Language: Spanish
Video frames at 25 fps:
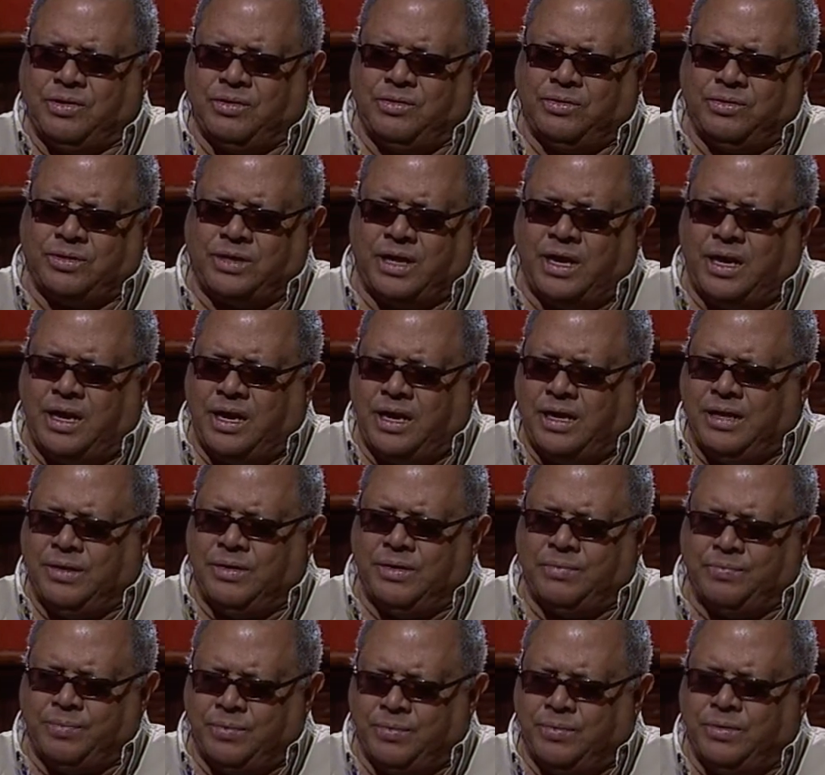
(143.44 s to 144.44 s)
se lo
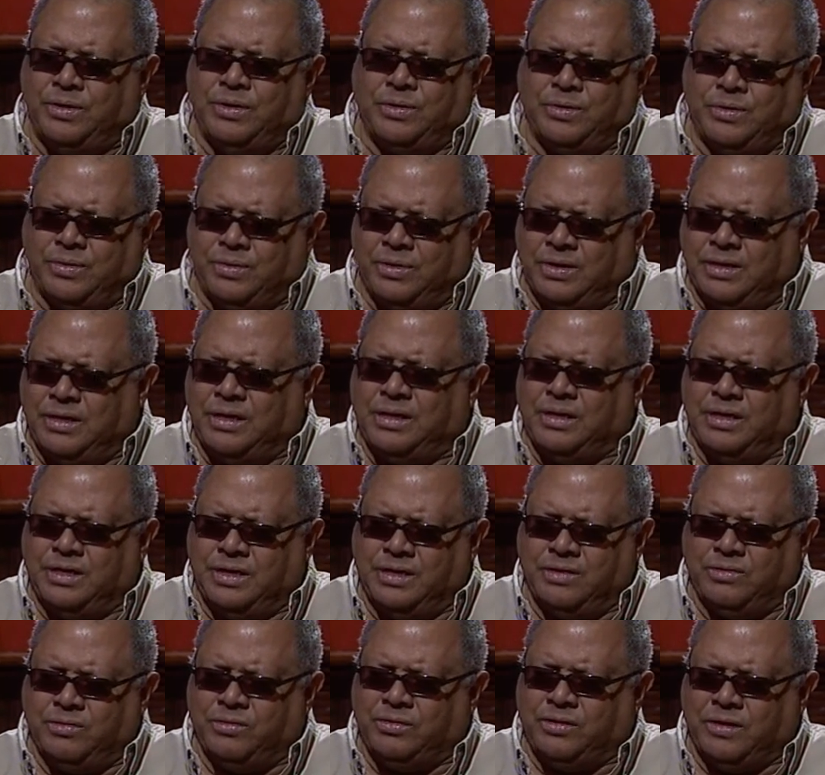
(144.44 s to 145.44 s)
traslado al público y,
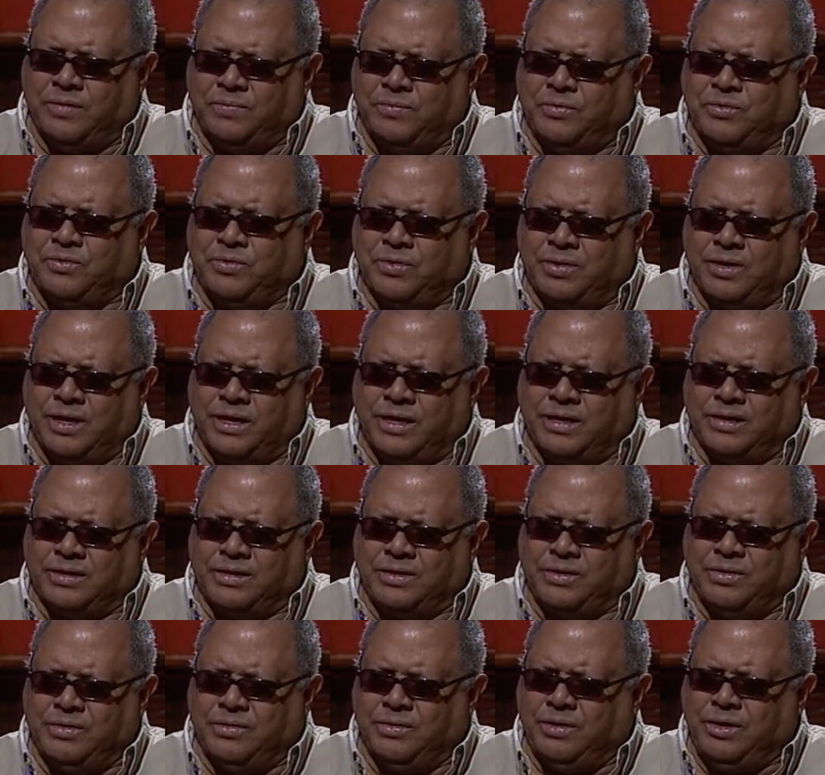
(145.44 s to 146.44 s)
gusta mucho la
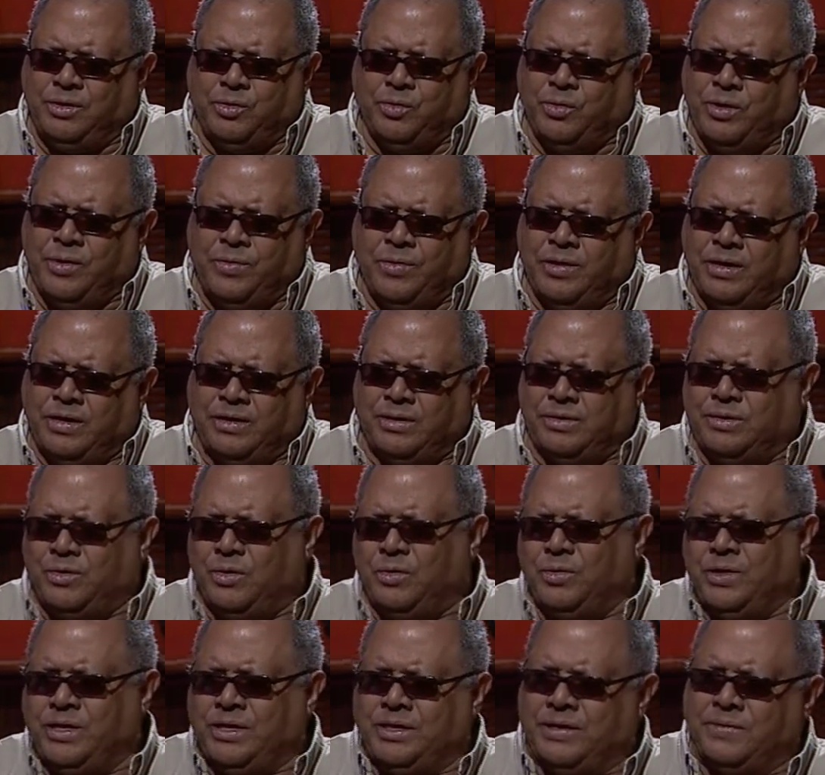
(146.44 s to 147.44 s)
canción. Es nueva,
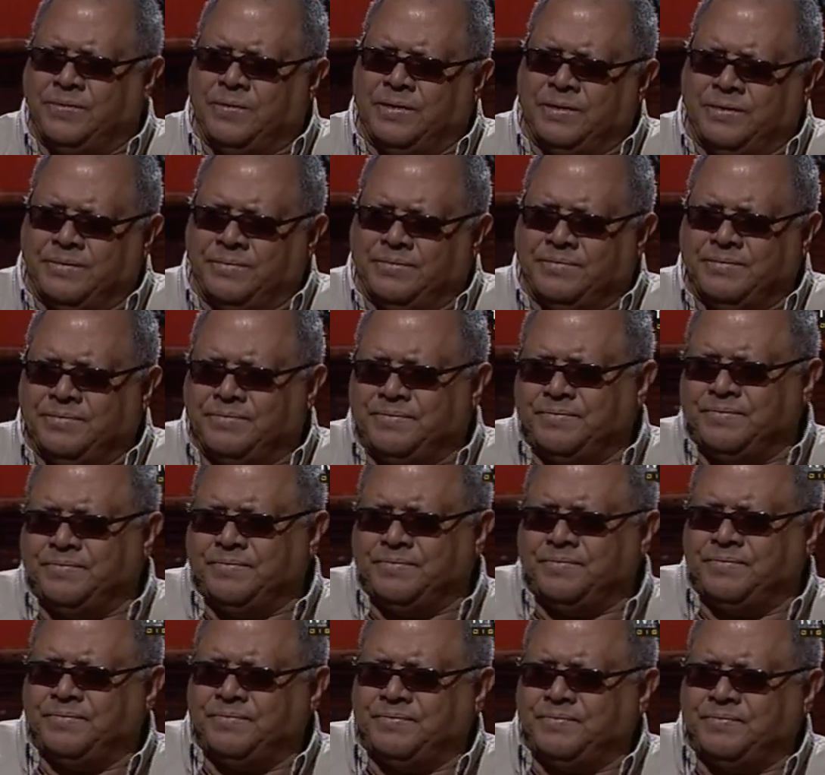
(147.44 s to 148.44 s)
novísima
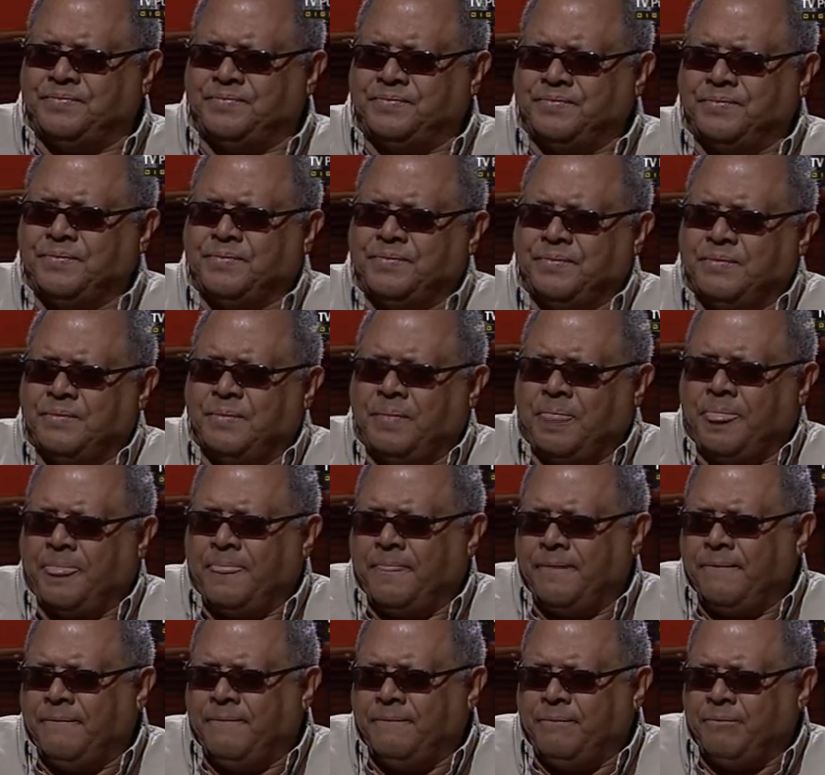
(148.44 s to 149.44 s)
reciente.